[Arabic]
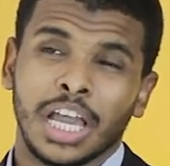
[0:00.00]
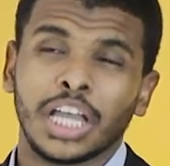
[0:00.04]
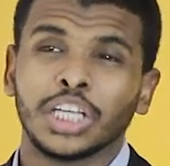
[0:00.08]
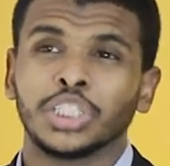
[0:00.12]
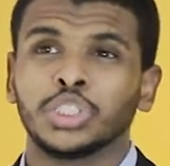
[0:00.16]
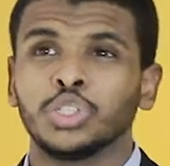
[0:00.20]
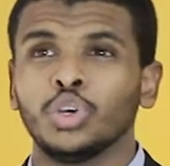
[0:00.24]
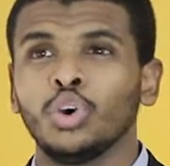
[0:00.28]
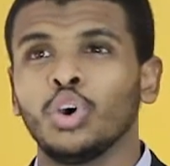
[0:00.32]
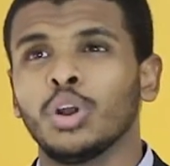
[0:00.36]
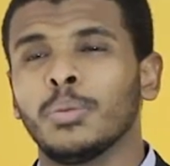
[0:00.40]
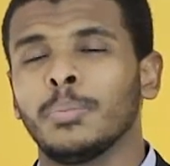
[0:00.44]

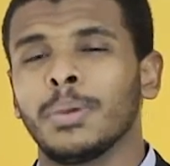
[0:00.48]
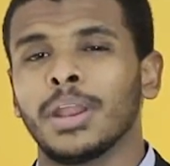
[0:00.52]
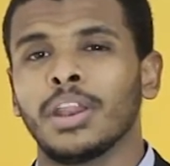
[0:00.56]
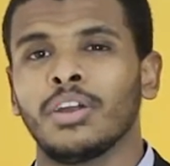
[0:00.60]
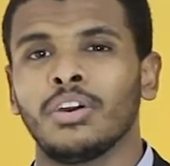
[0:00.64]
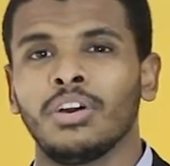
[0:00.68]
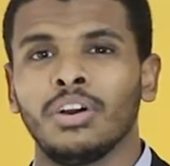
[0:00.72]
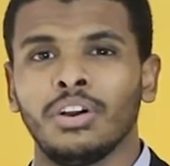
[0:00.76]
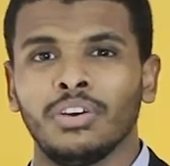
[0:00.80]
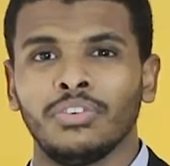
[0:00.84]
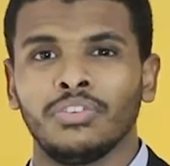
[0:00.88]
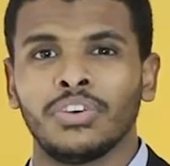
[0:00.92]
الشعور
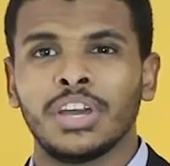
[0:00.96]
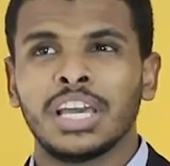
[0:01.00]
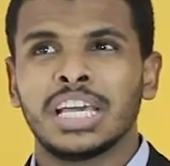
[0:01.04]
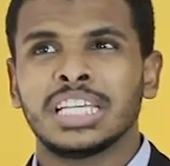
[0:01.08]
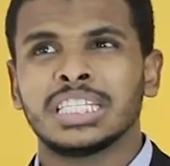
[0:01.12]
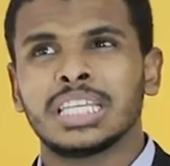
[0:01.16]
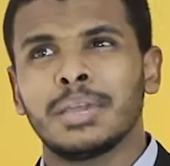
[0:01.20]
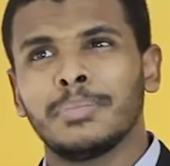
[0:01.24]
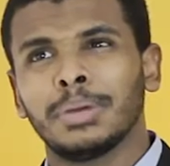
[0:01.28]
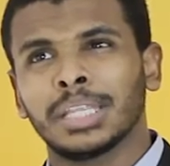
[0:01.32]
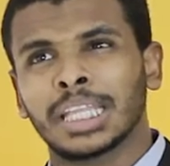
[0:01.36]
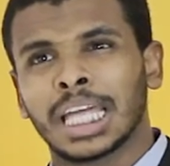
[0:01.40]
بالخوف
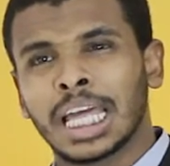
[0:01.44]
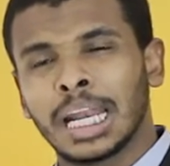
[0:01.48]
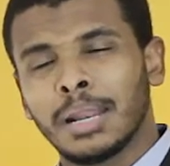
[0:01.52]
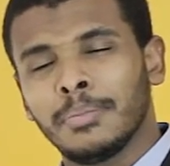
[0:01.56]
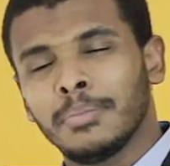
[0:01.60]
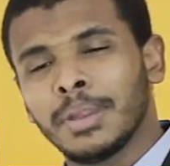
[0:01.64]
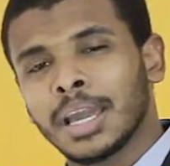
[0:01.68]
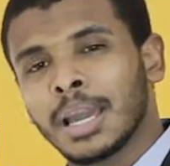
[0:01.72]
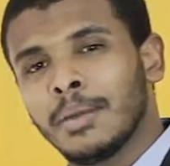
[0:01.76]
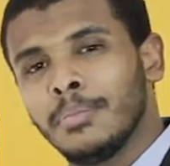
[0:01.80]
زي ما اتكلمنا